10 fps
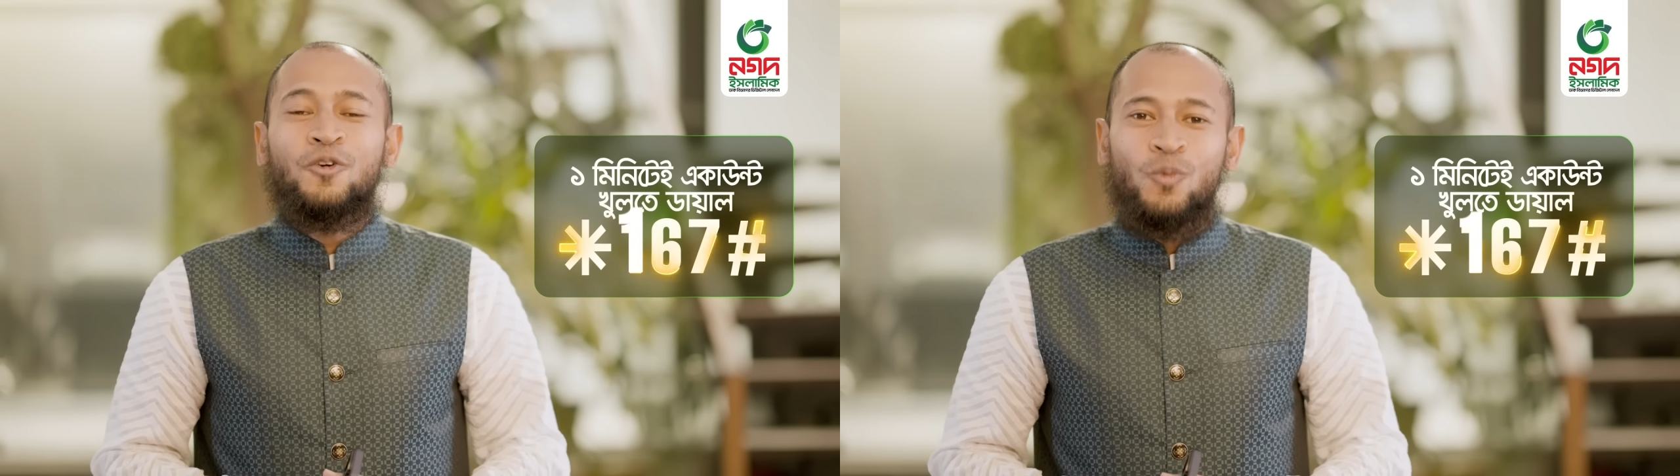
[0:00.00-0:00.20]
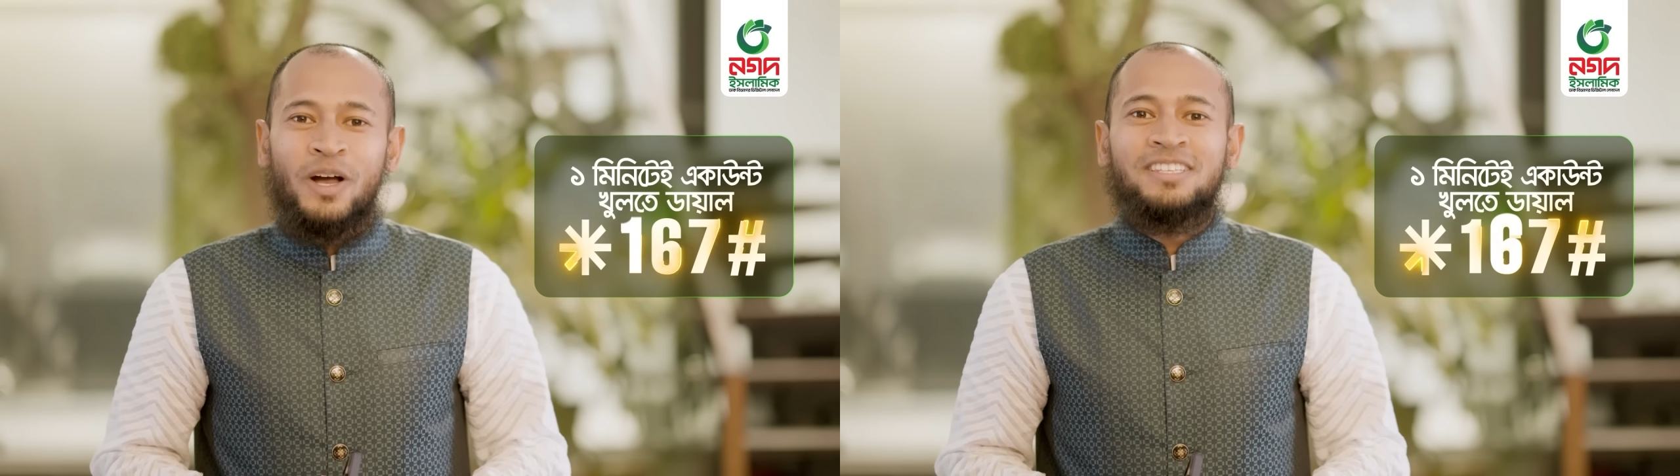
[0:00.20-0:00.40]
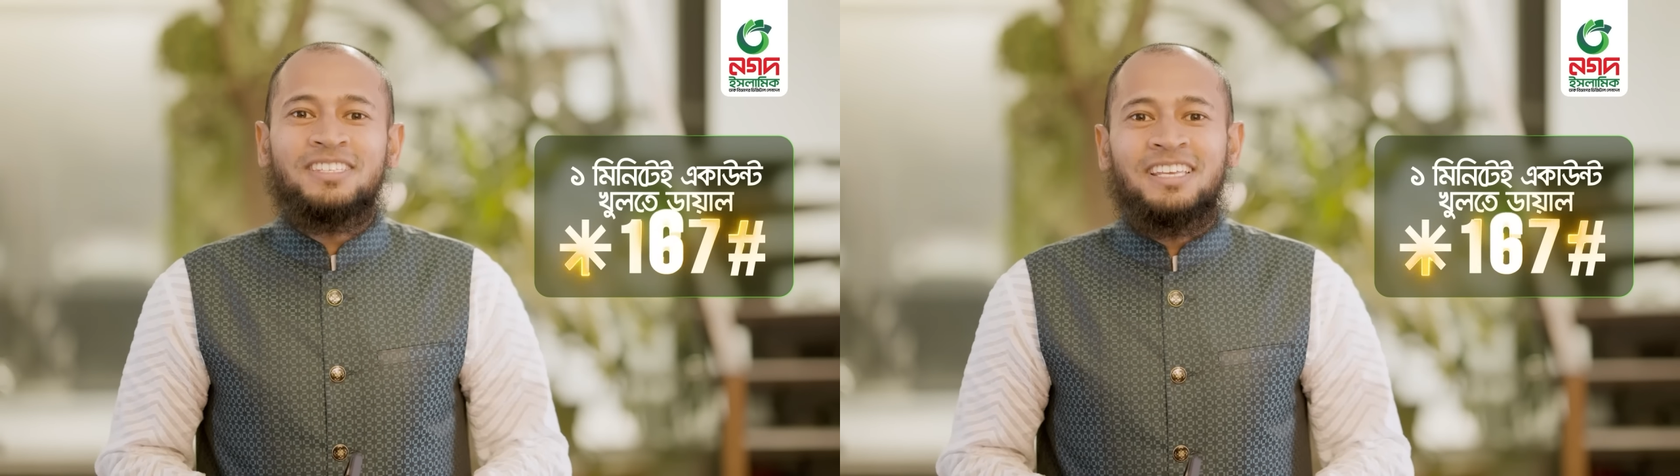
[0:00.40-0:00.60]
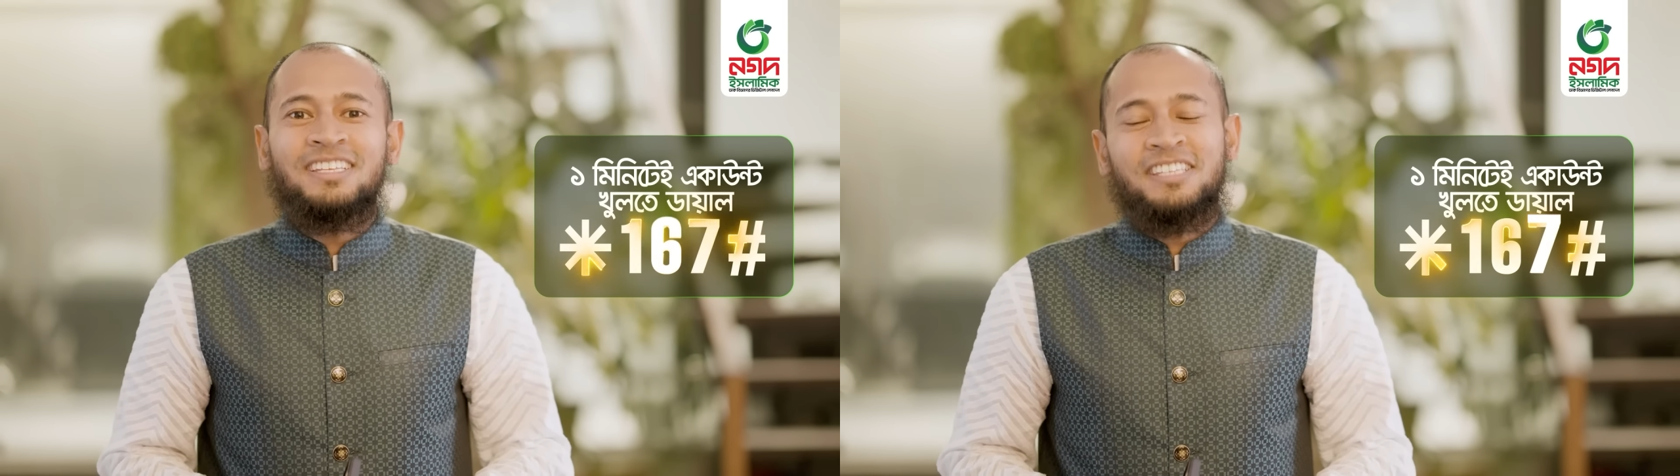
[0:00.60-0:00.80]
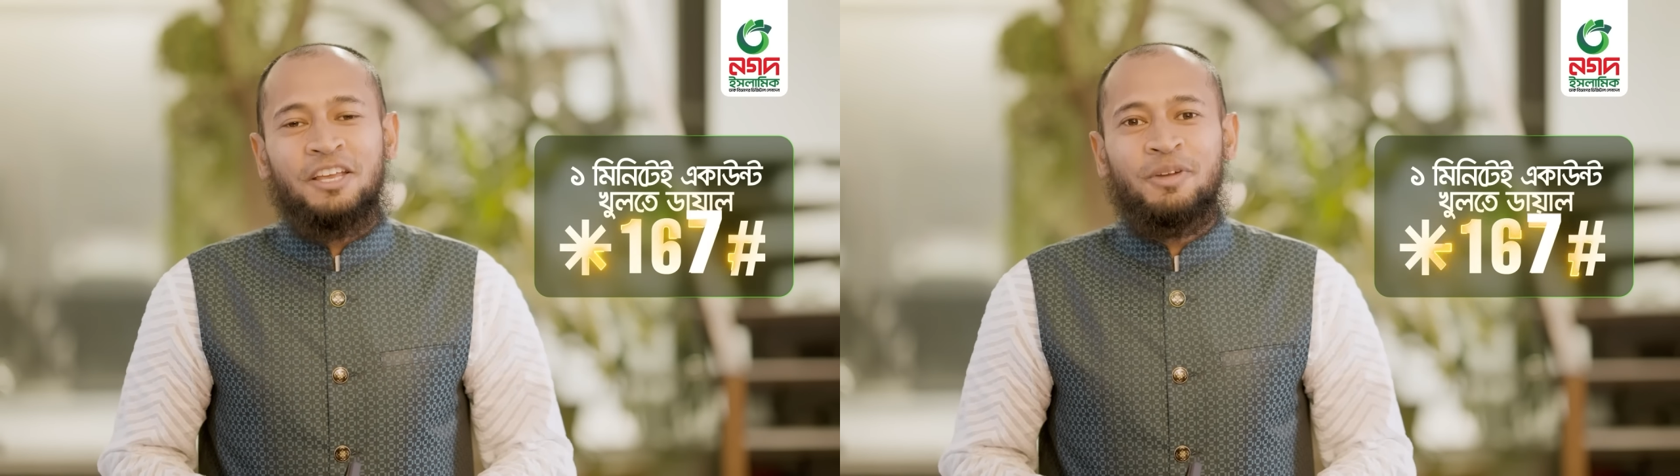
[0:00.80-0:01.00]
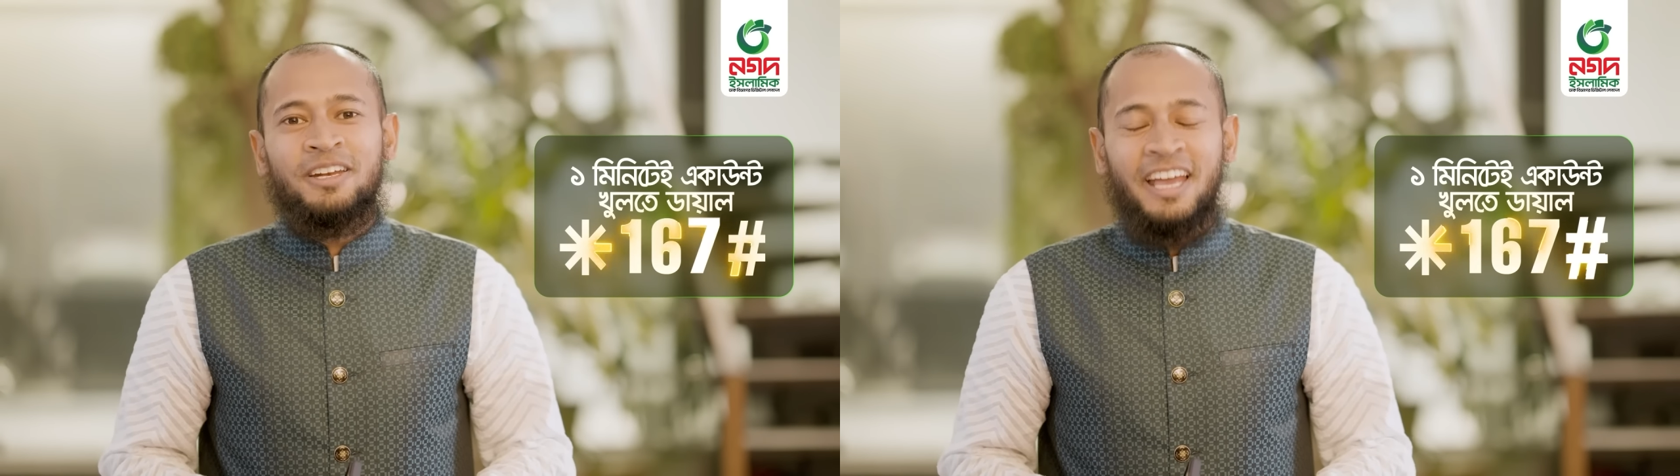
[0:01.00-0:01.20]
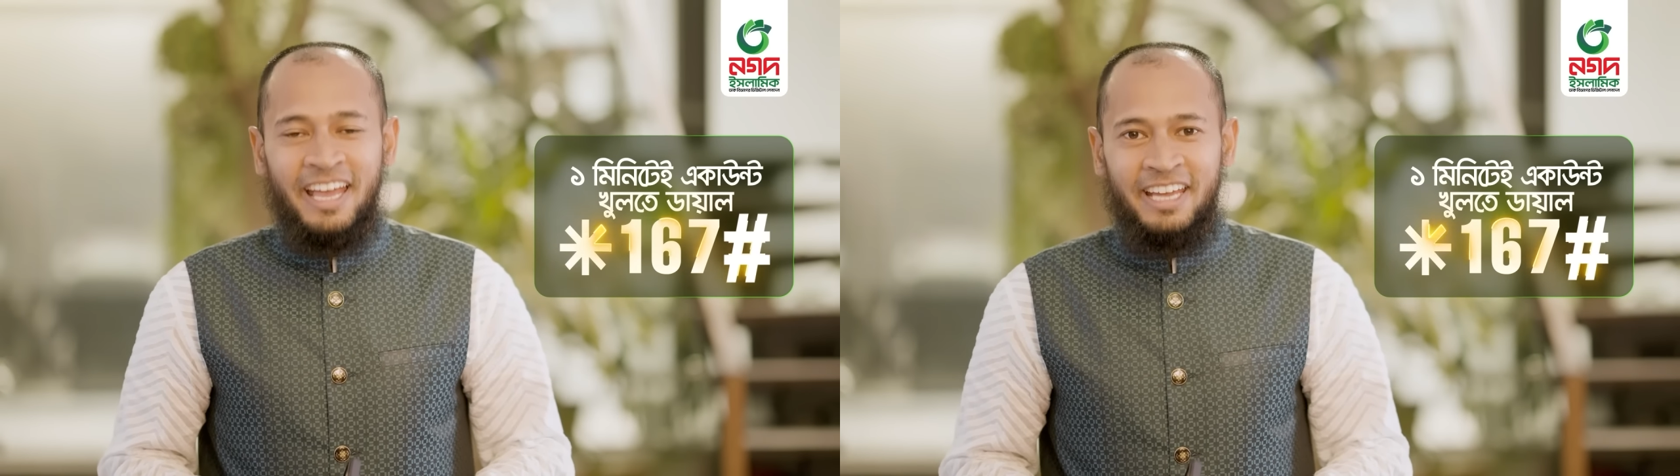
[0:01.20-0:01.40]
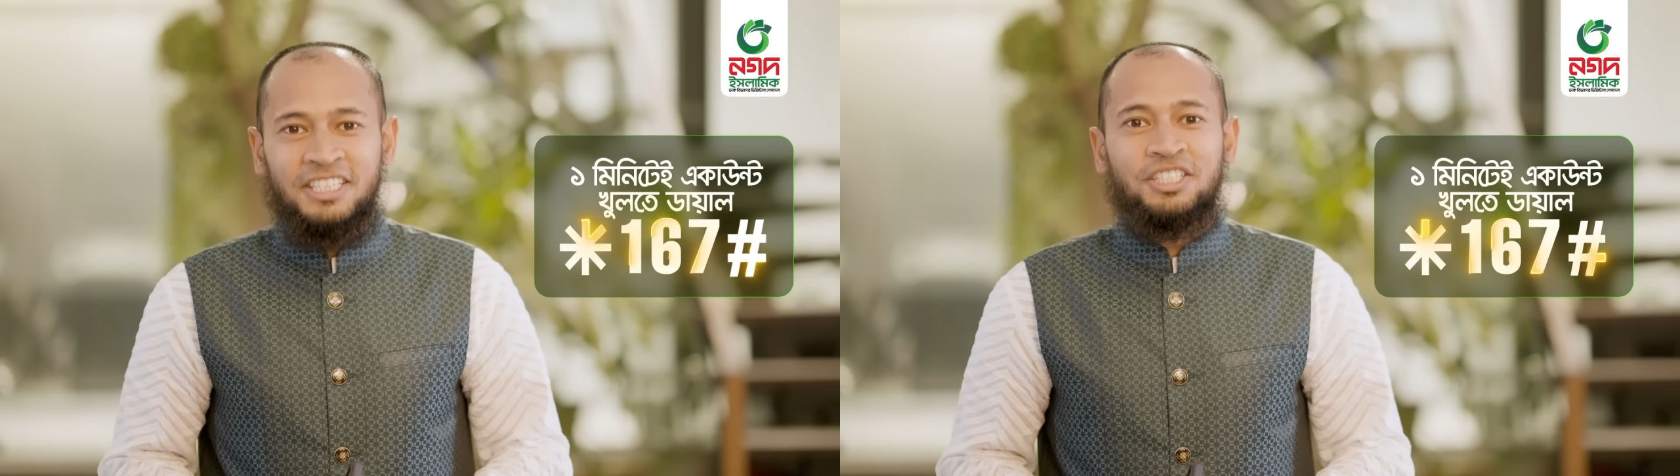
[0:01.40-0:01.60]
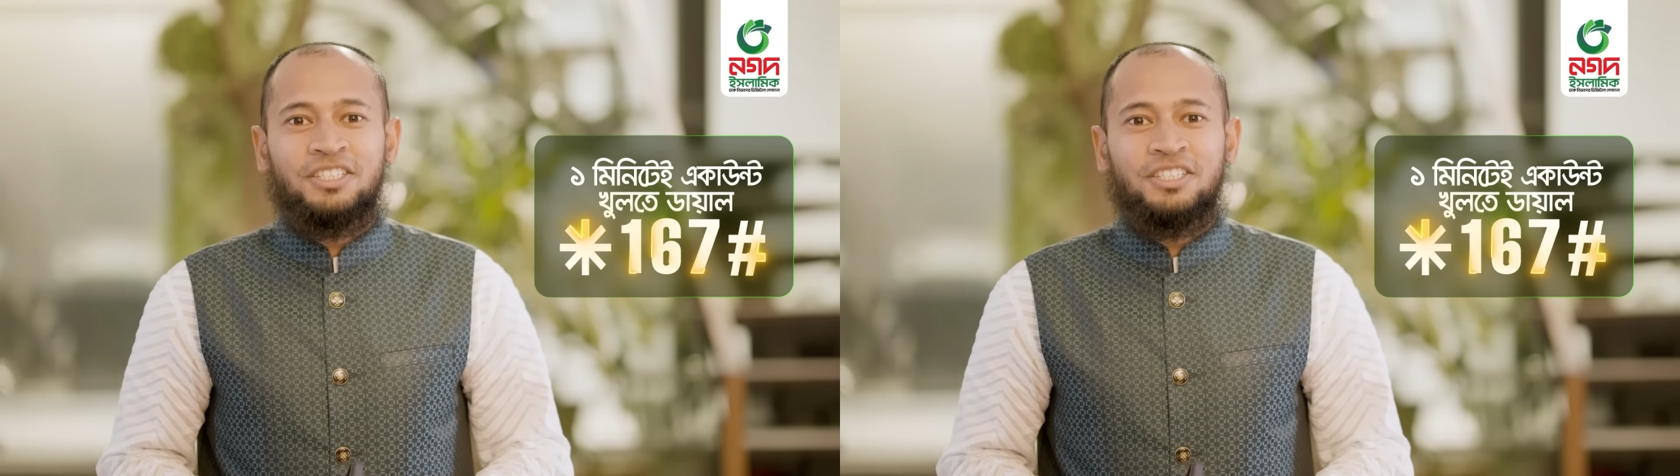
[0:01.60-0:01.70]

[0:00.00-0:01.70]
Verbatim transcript: ওয়ান সিক্স সেভেন হ্যাশ